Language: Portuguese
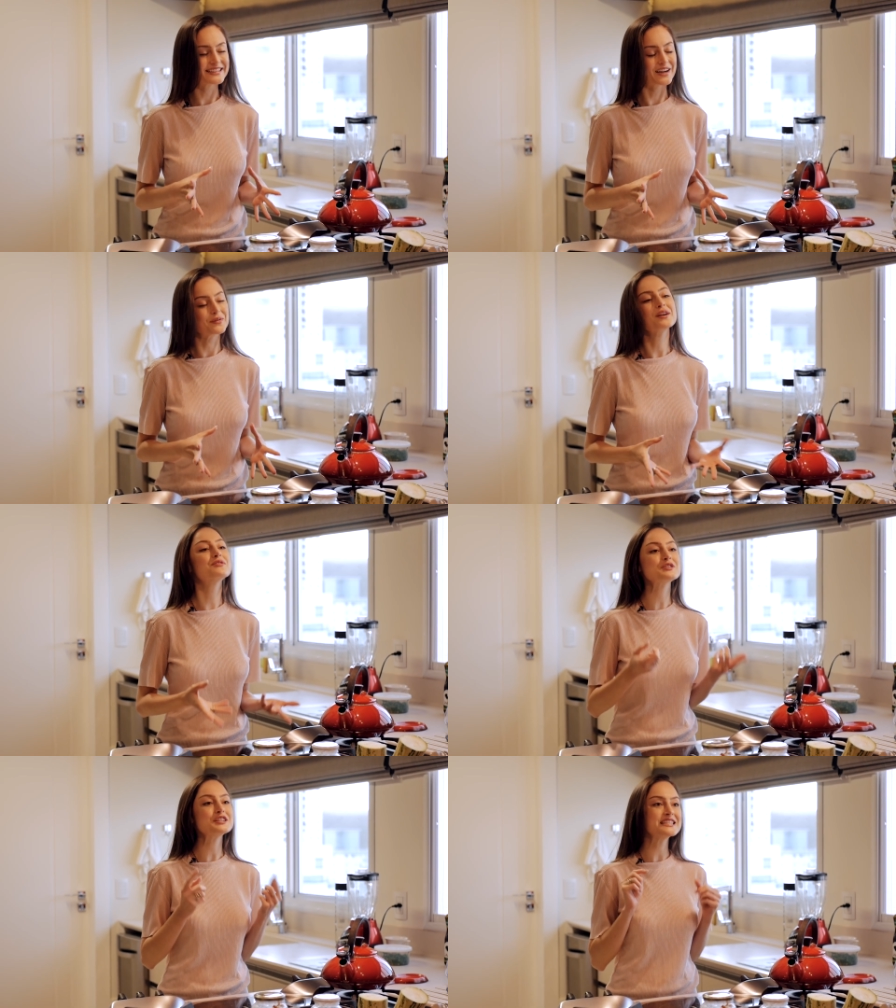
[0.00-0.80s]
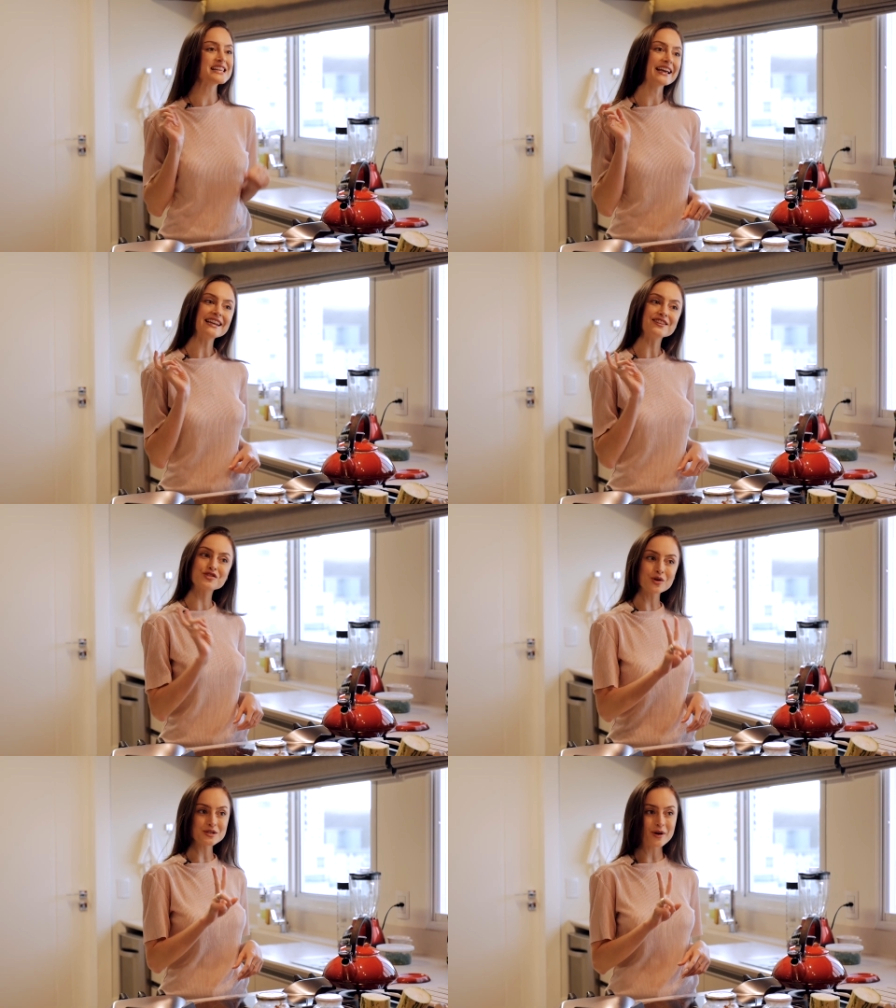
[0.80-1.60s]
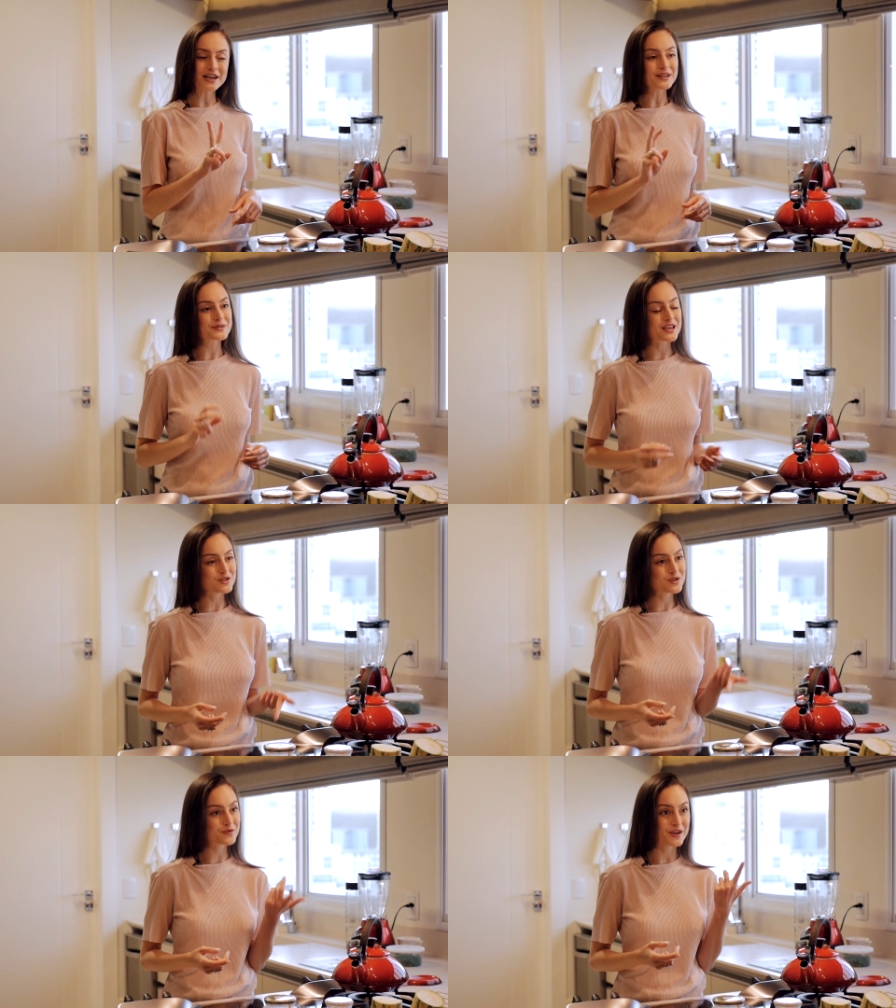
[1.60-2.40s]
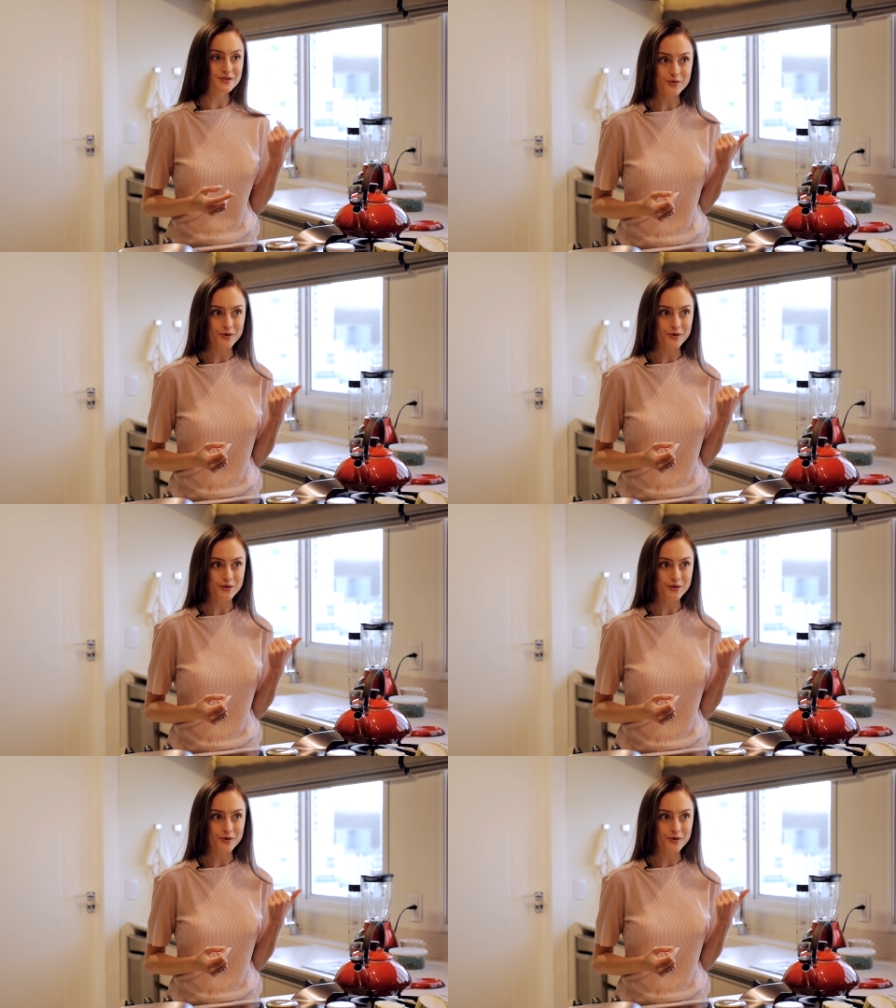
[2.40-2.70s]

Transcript: Não, eu vou utilizar aqueles dois molhinhos que a gente fez no